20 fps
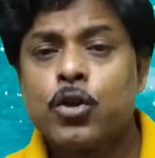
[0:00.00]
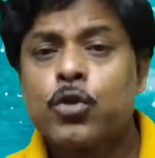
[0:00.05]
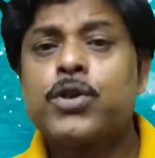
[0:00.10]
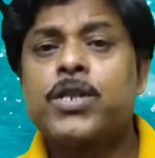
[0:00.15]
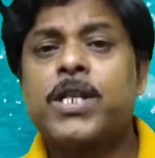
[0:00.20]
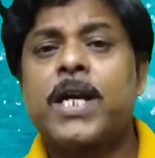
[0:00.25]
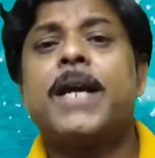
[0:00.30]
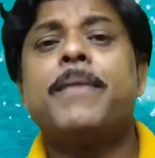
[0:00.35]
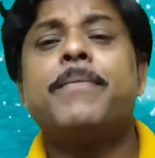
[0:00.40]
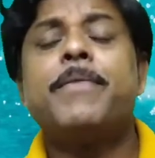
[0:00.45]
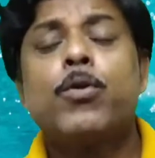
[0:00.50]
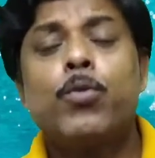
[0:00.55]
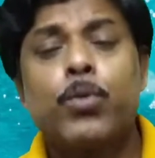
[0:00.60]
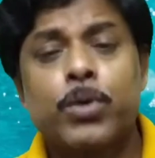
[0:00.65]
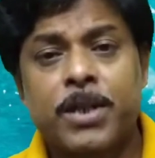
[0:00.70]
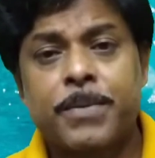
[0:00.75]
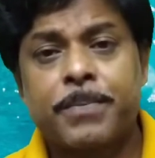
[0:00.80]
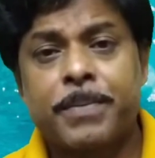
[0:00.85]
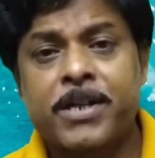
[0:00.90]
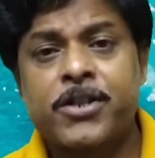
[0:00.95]
তো তাই আমি
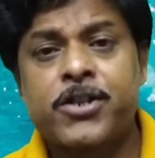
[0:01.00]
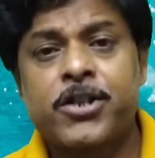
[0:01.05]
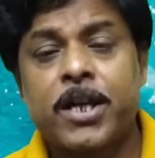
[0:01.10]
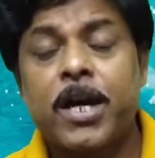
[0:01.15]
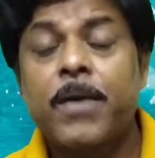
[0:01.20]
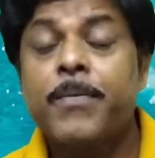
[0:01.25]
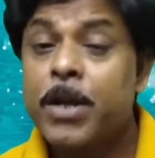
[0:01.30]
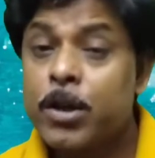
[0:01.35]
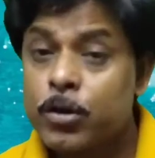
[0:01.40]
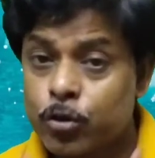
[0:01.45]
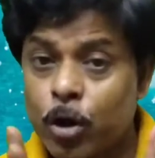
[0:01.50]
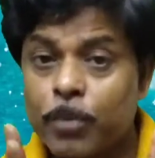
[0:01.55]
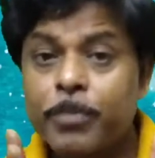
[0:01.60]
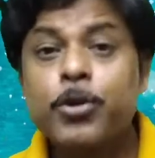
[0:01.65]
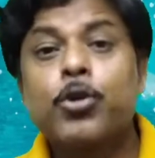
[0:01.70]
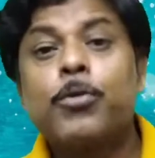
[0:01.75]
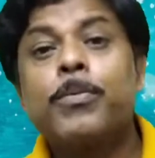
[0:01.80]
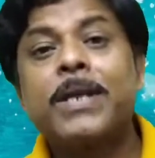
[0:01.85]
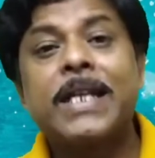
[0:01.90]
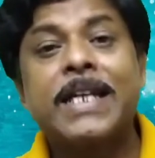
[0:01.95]
করতে পারছি না তবে
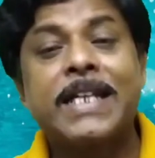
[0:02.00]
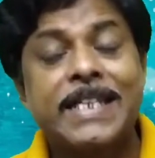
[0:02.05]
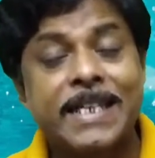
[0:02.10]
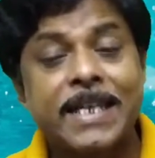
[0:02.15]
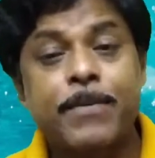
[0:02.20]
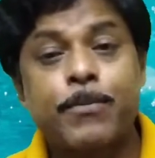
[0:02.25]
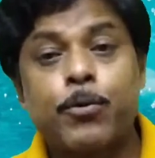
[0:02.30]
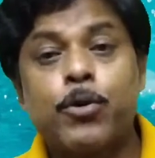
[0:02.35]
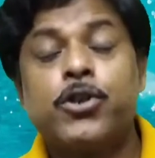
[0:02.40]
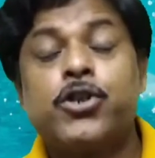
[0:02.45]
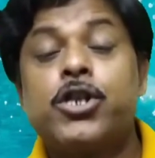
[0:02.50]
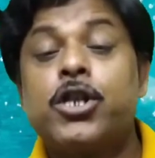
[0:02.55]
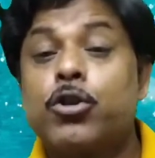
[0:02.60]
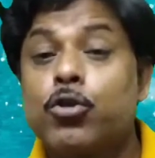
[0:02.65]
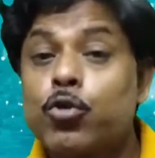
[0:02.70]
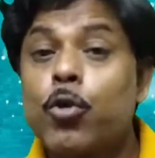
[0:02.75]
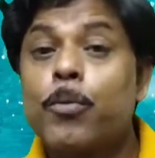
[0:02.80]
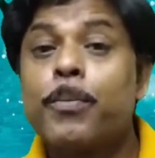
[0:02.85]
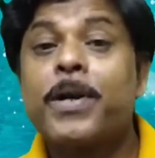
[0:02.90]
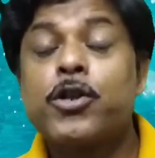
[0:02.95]
তোমাদের যেটা বলছি
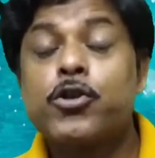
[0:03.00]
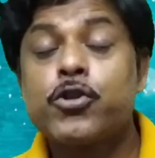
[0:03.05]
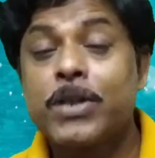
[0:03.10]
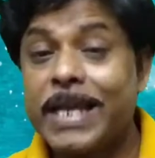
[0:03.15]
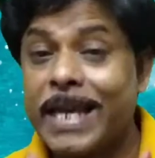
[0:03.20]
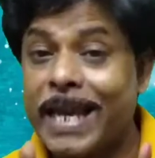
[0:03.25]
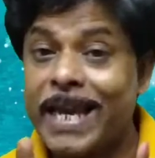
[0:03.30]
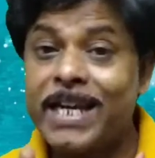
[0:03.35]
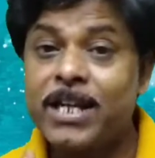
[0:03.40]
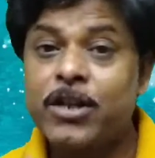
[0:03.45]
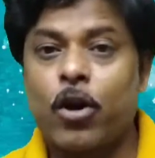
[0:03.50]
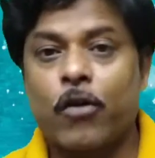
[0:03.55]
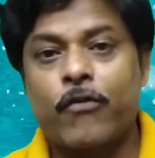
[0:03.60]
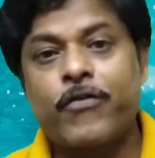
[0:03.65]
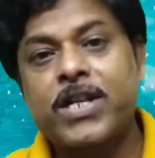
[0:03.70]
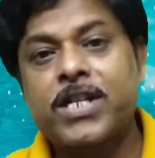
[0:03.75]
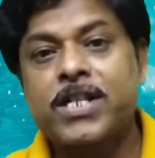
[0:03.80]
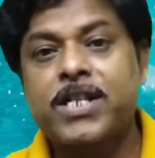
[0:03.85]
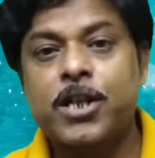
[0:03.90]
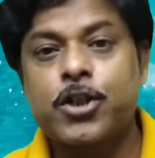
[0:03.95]
তোমরা যদি এই
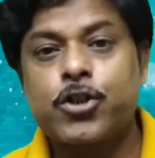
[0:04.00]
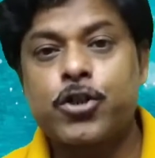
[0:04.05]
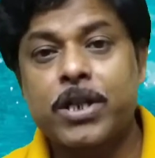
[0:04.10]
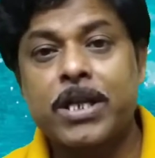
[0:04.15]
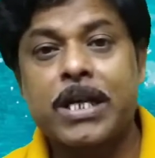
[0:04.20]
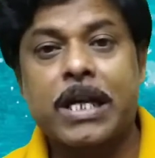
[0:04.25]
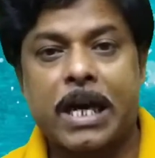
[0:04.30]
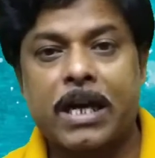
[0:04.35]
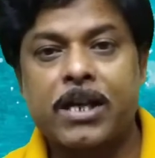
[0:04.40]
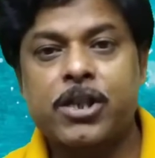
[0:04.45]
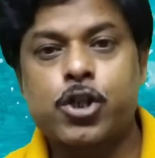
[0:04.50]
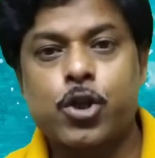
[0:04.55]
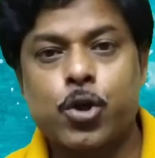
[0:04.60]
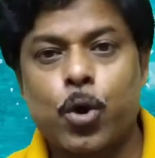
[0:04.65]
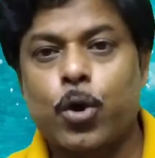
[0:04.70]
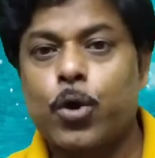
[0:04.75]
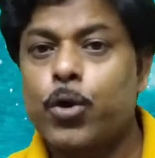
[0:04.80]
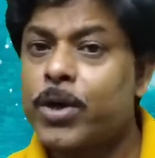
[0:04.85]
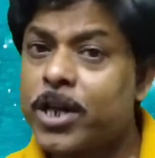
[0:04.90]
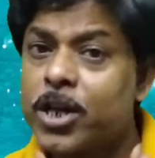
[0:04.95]
টপিকস নিয়ে যদি কাজ
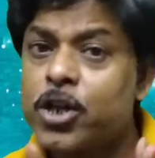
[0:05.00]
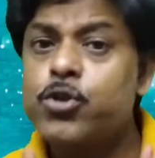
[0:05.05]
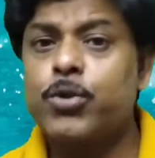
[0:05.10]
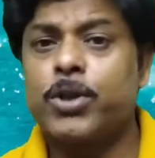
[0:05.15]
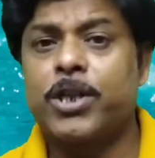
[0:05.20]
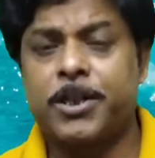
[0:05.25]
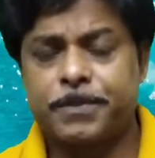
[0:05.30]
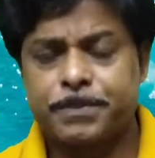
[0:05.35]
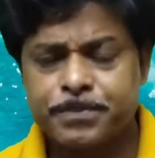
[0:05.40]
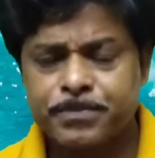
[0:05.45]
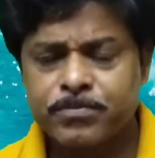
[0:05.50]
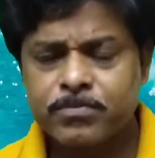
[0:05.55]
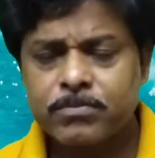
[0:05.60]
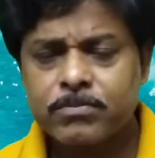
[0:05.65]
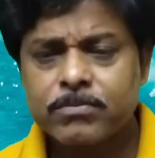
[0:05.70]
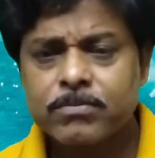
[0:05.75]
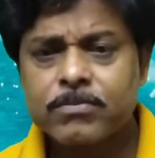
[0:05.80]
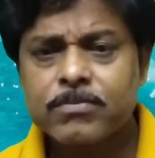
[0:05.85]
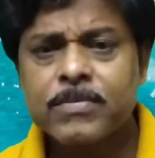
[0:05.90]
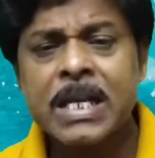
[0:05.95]
করো কিছুদিন
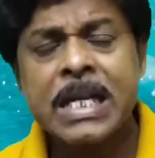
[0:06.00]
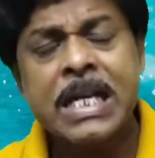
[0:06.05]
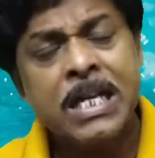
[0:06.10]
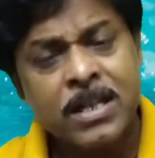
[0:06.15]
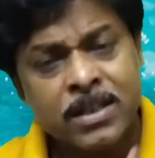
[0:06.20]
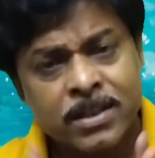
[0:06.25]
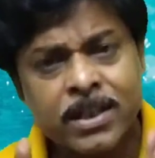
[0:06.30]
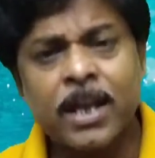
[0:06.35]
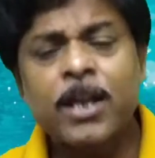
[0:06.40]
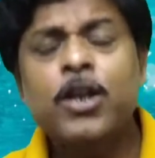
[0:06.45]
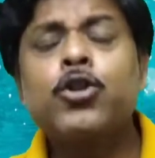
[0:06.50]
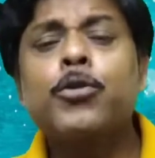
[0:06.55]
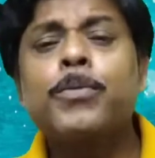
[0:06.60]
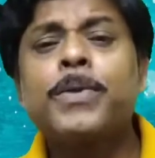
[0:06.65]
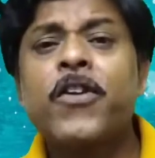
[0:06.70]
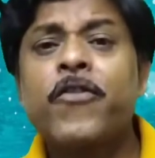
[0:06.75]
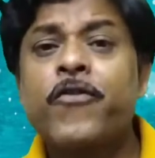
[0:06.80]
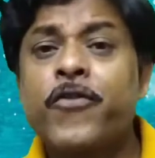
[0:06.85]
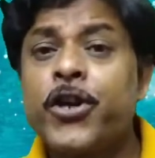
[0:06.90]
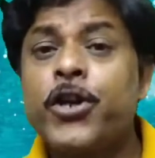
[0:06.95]
তাহলে
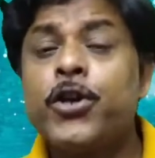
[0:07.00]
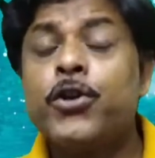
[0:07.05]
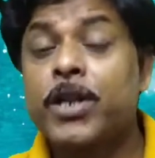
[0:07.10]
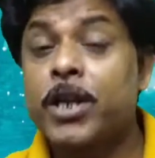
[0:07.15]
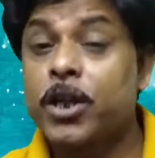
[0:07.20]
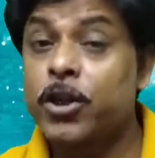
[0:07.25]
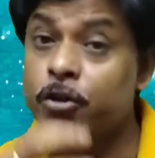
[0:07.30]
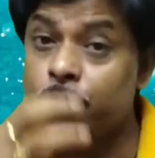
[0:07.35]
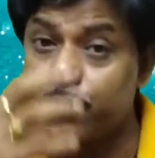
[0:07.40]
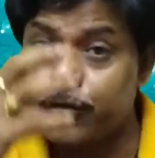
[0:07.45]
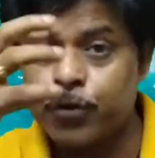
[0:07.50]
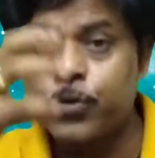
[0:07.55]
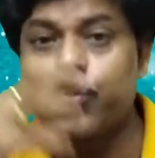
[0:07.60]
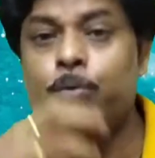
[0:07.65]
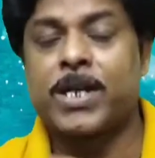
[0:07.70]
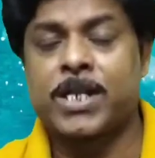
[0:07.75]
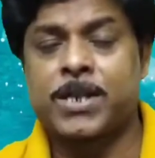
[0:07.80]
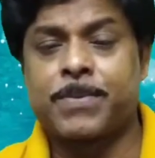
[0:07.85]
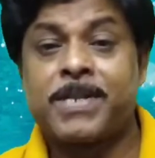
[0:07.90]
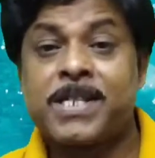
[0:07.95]
তোমাদের দেখে কিন্তু ভিউ
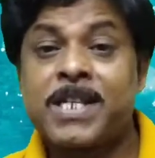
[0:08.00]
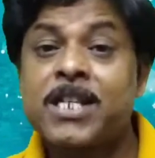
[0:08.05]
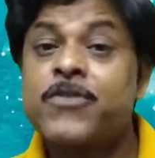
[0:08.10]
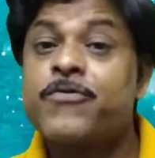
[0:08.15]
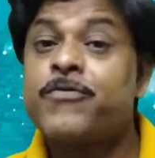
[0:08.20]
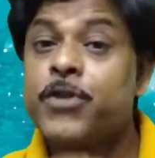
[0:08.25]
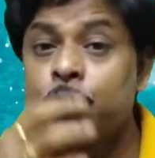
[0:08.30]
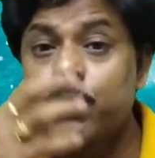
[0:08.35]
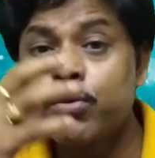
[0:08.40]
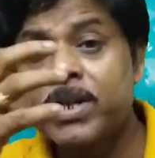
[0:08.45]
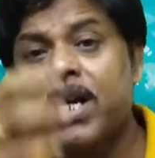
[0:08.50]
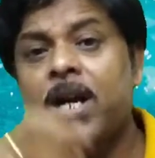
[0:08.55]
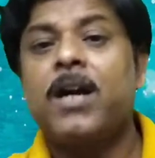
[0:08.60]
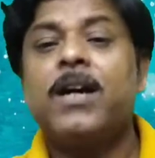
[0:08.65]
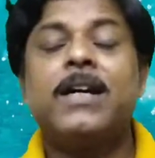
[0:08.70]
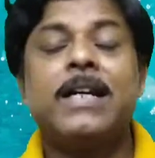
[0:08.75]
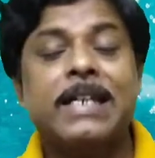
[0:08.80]
আসবে জাস্ট ভিউটা